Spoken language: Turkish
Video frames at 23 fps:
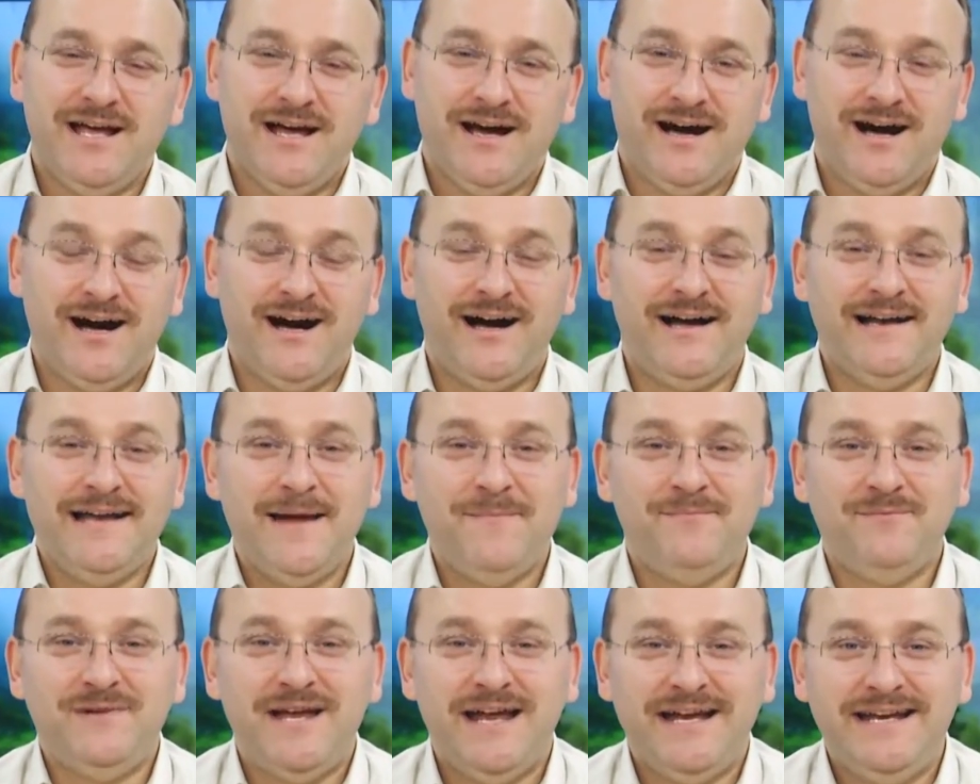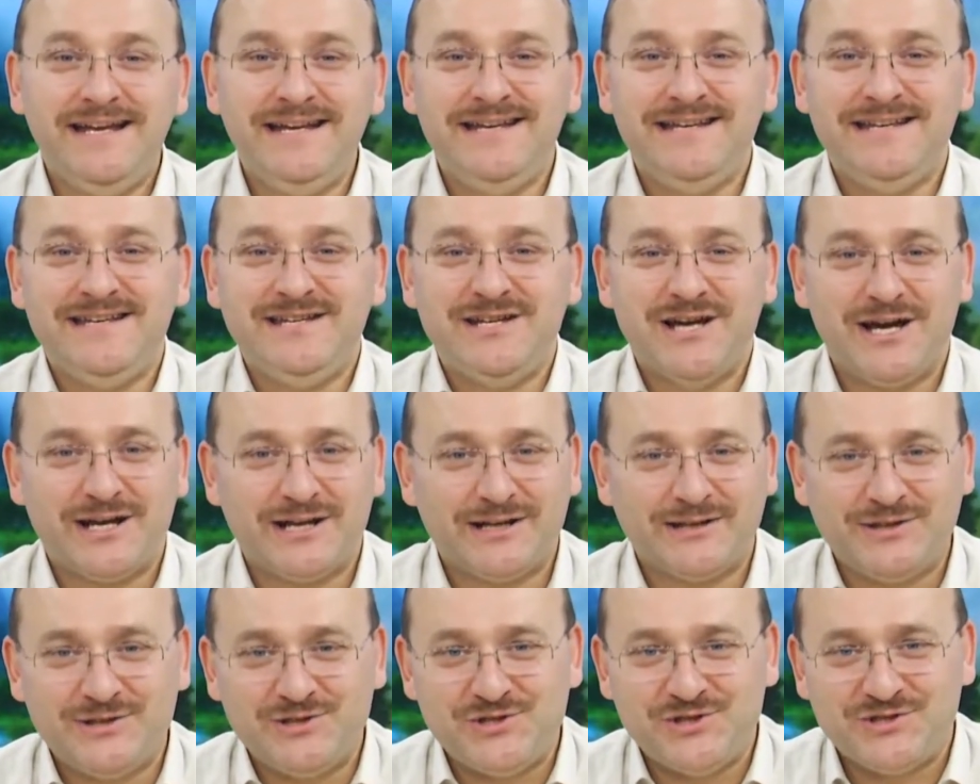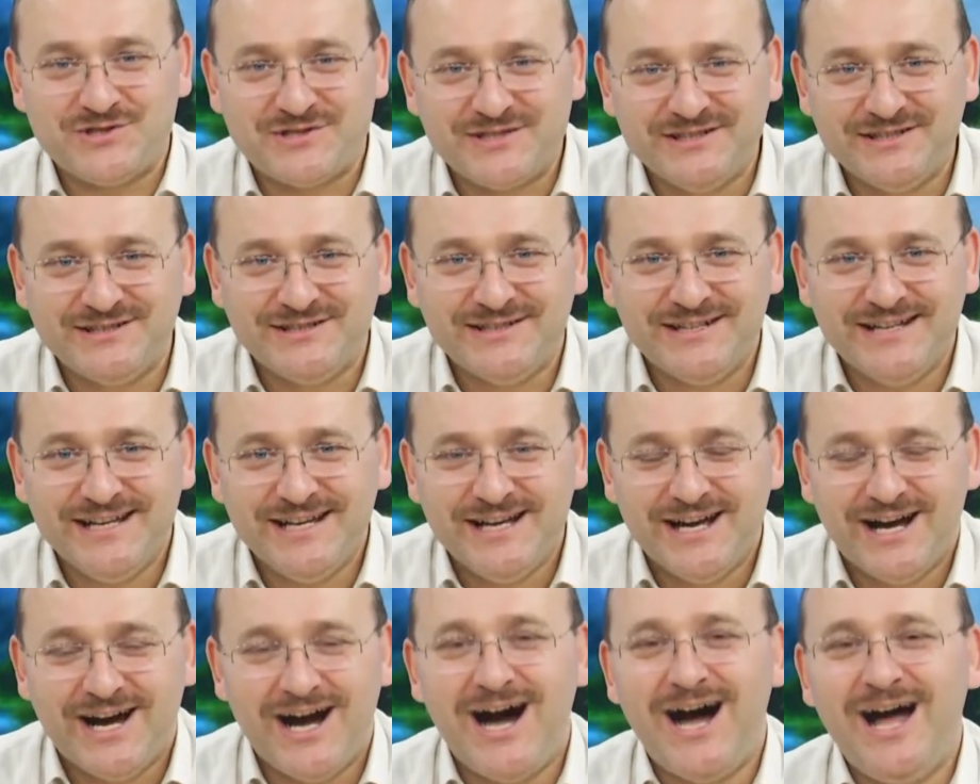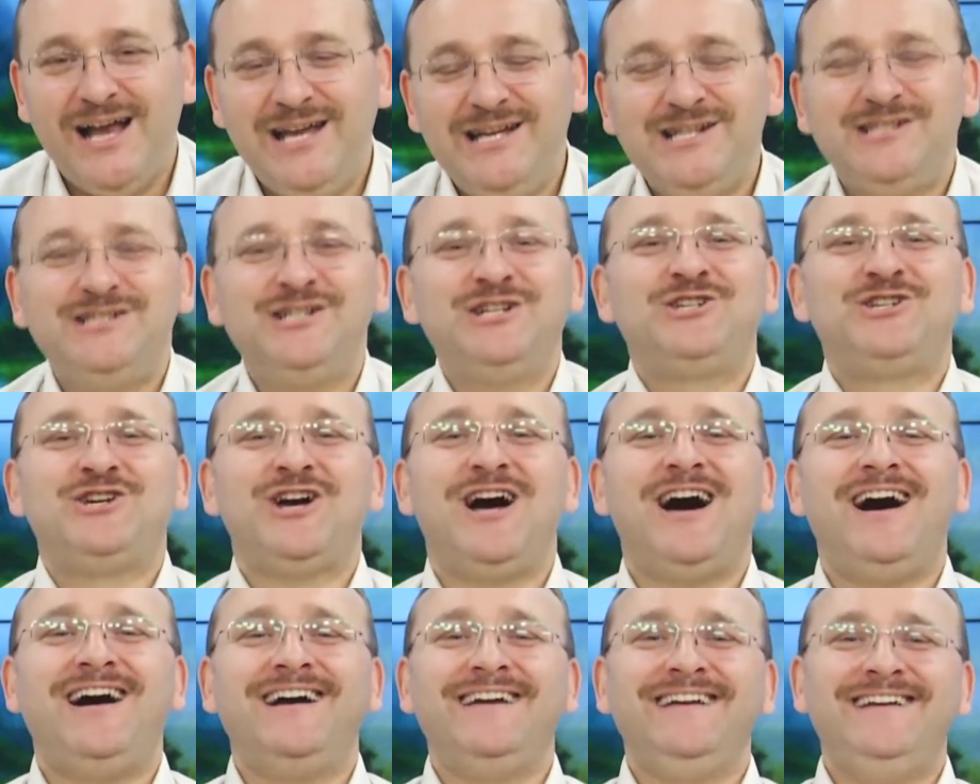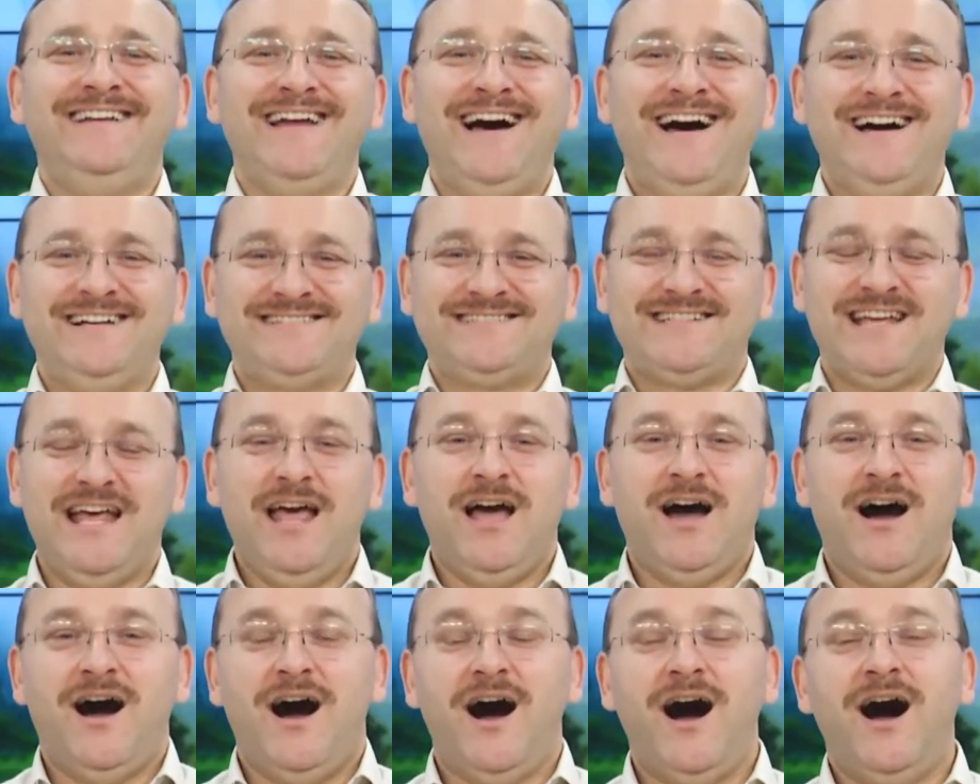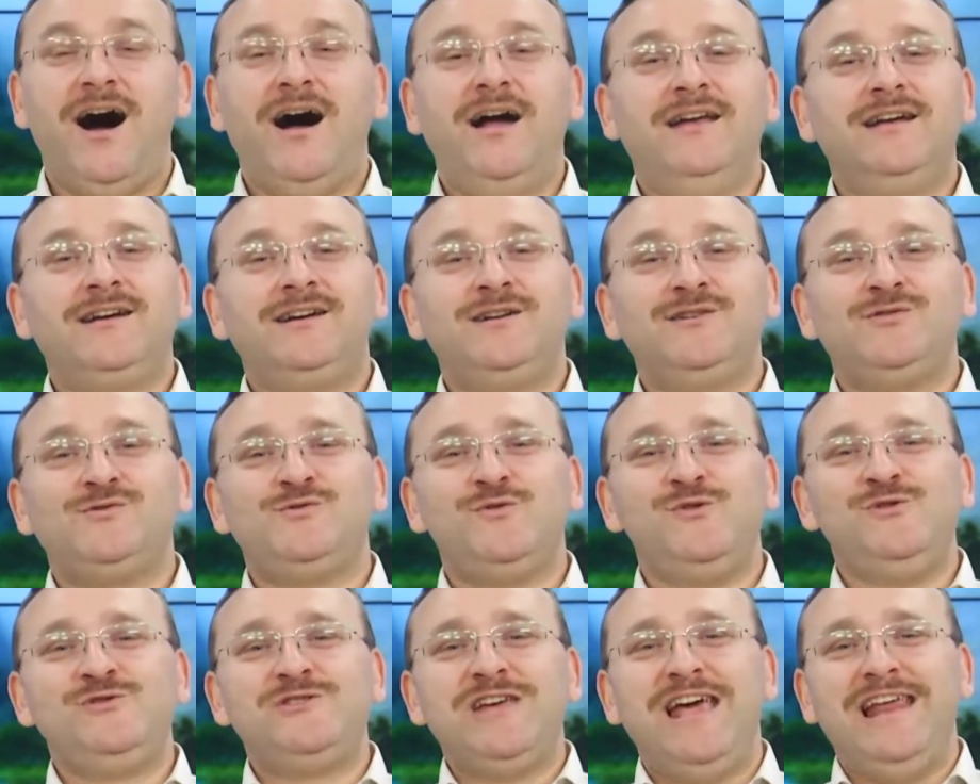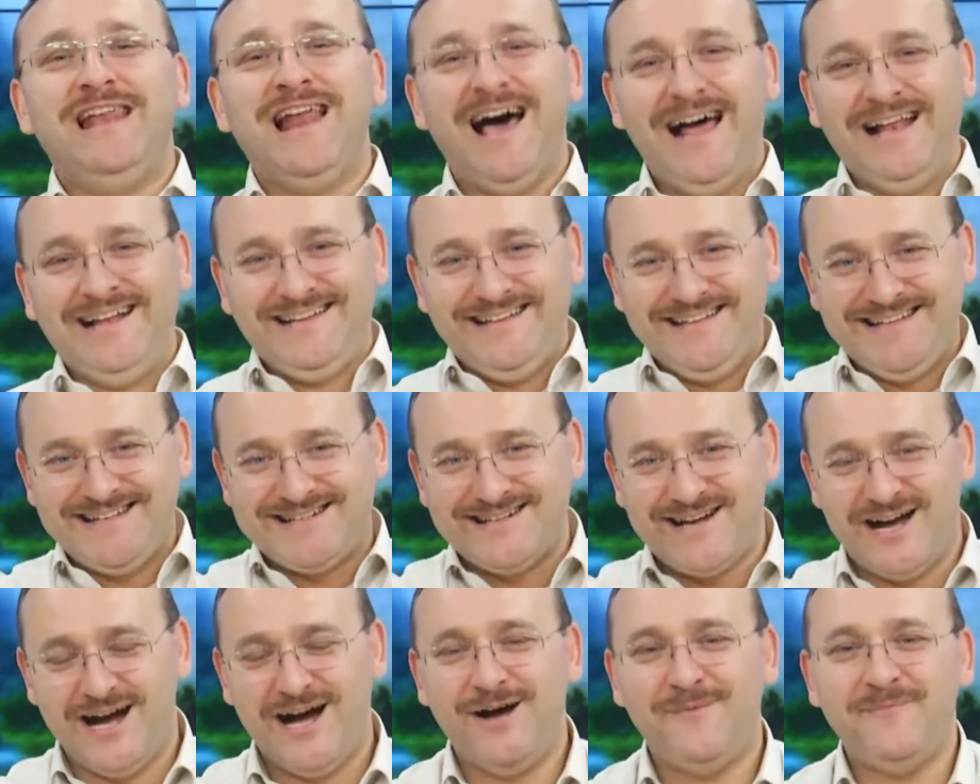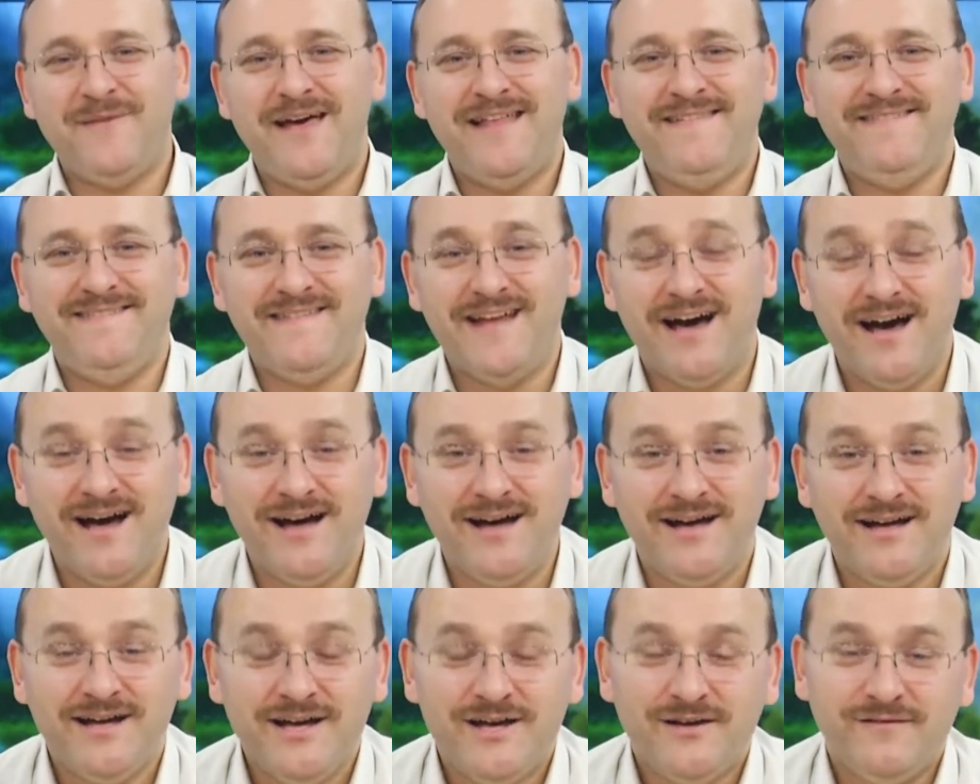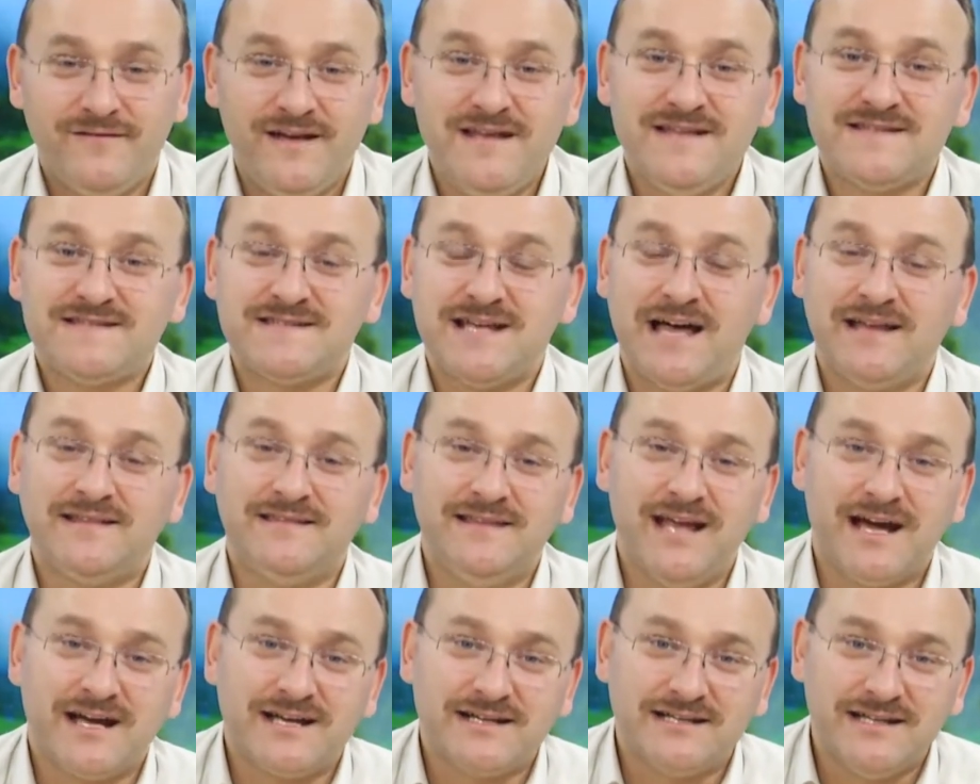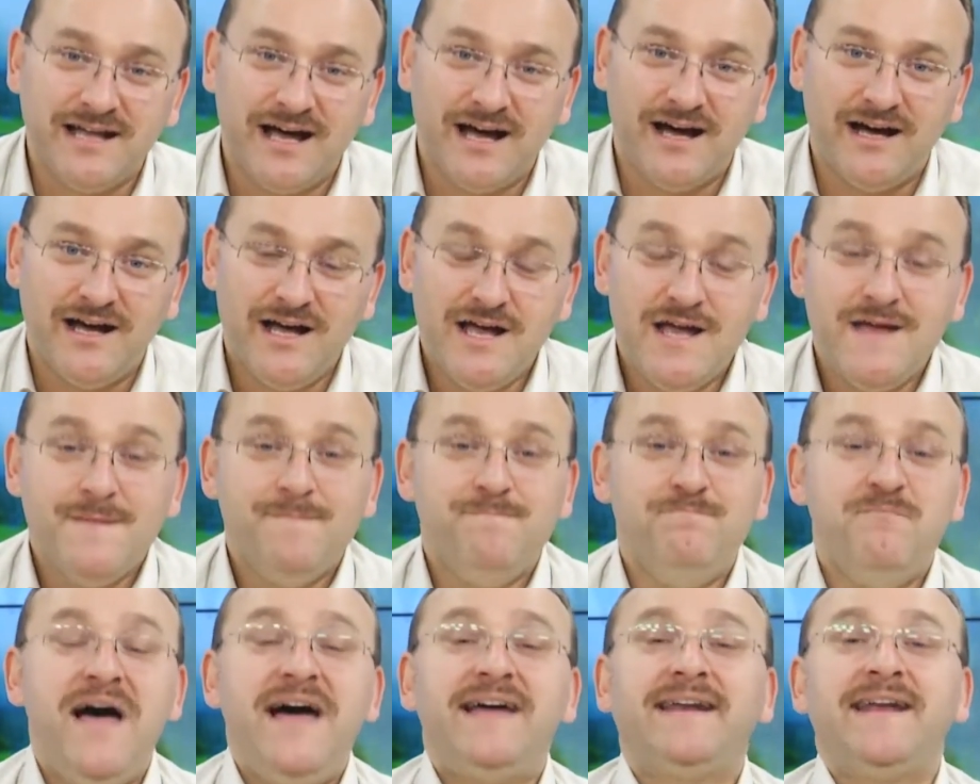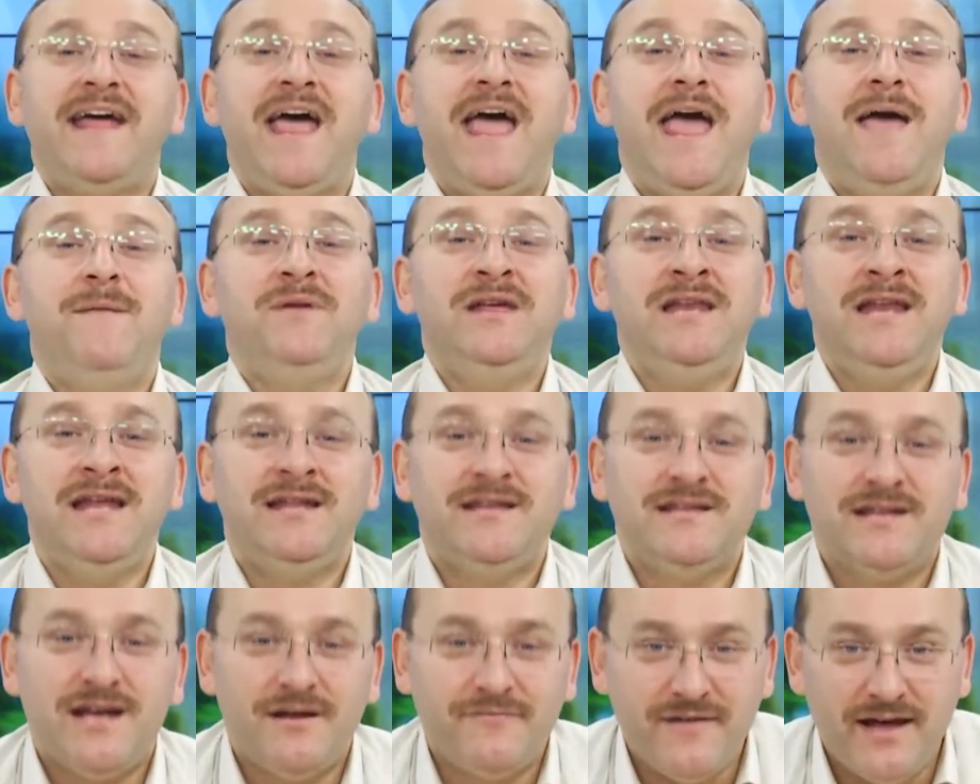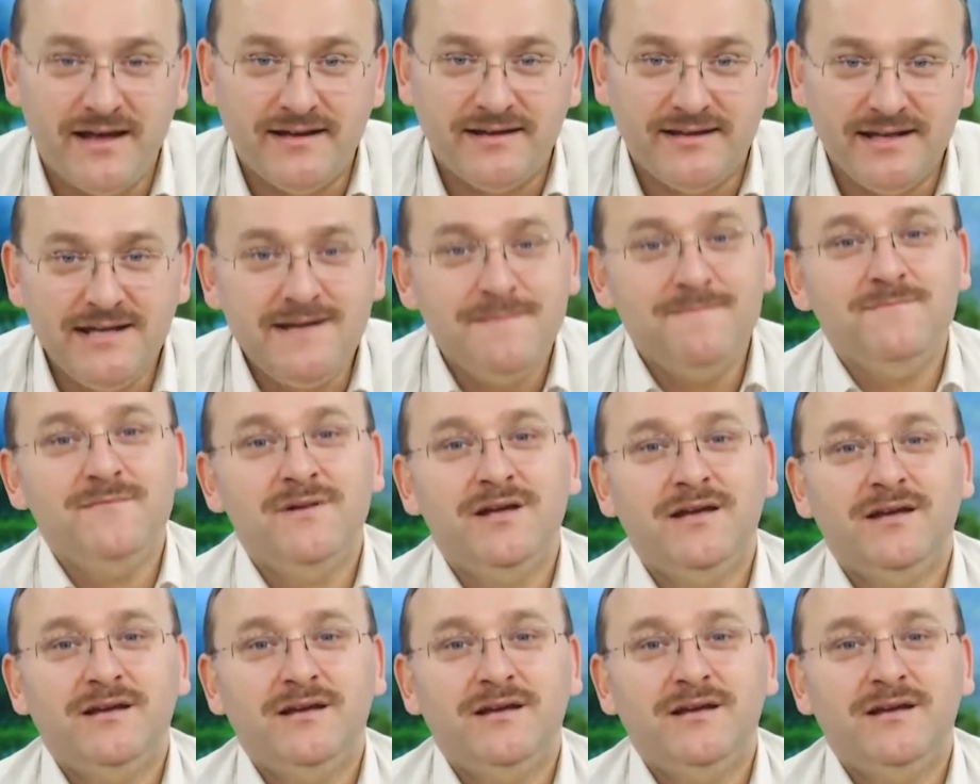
Alemlerin yaratıcısı, Halik-ı kainat, Halik-ı Zülcelal'dir. Amenna ve saddakna. Merhemi nedir efendim?